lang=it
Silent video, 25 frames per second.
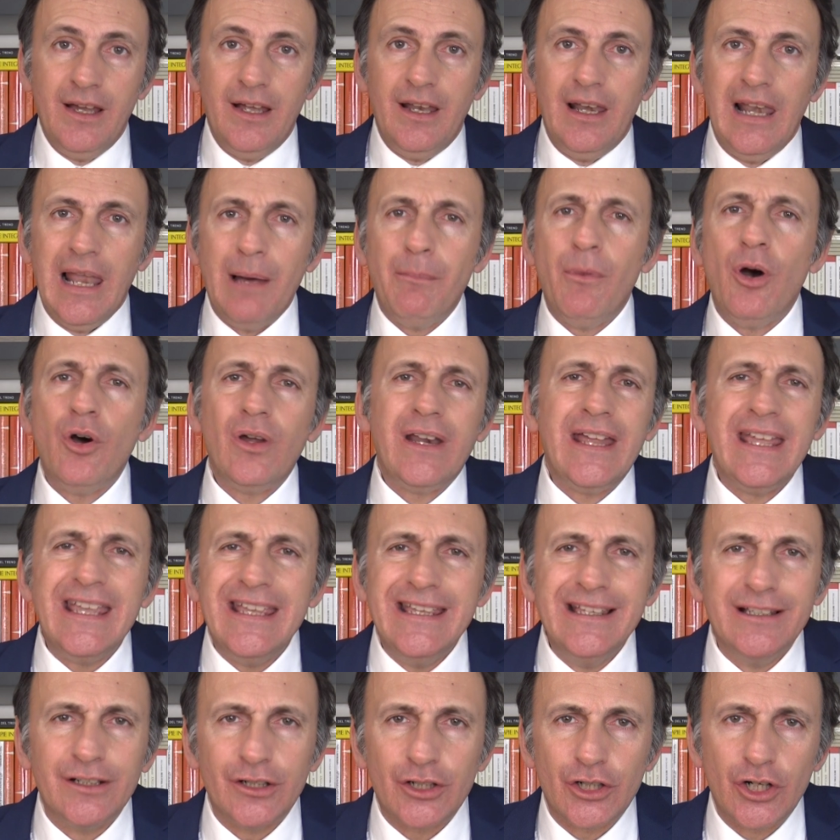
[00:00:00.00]
L'amore
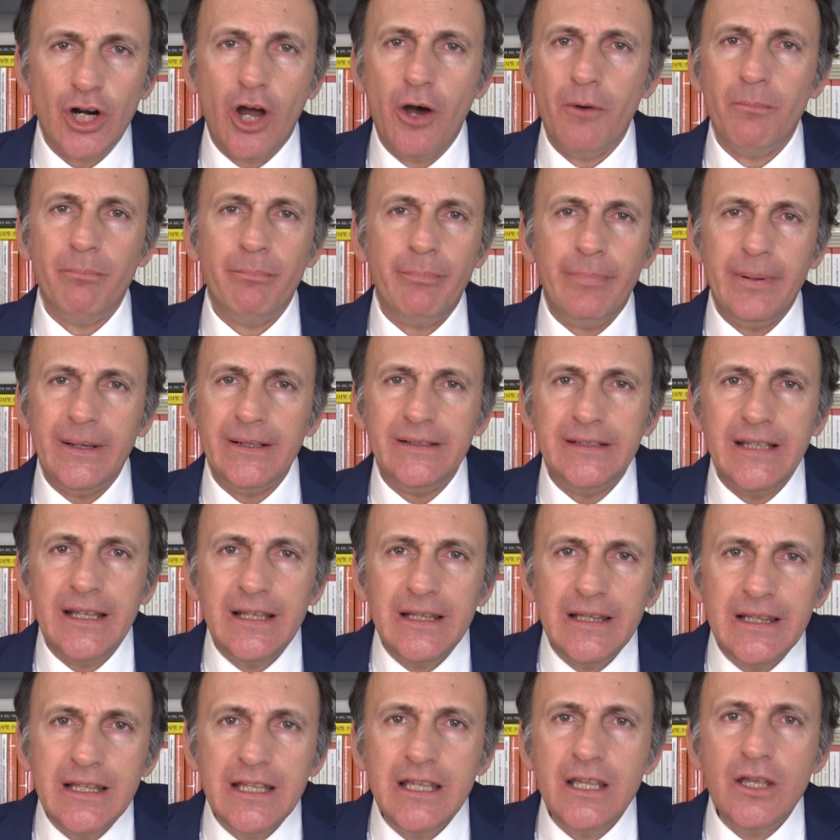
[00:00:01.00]
irrompe
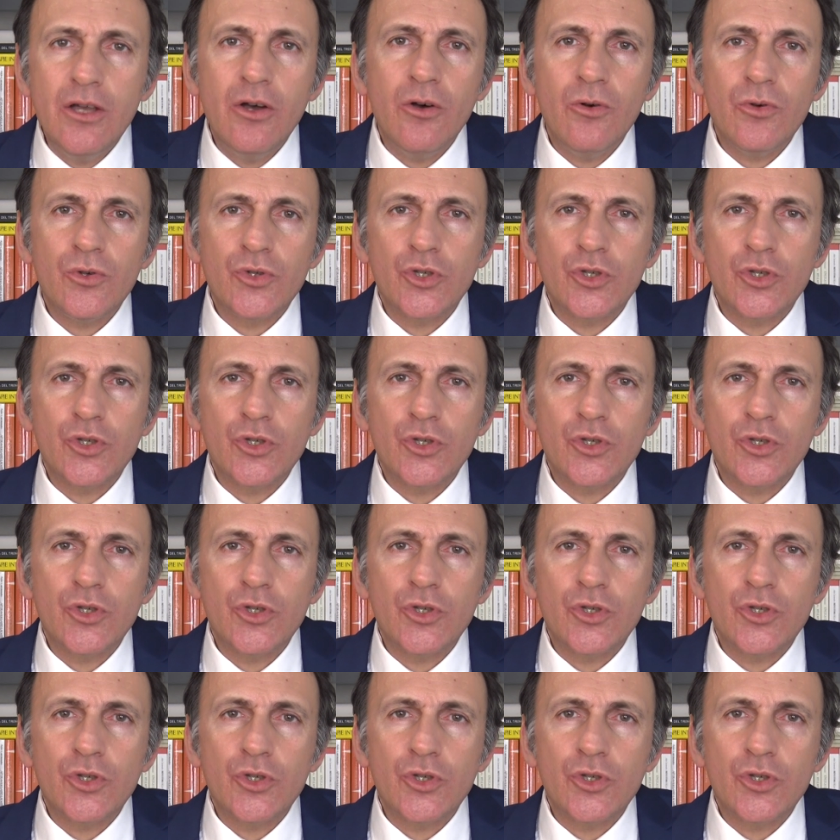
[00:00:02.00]
nell'io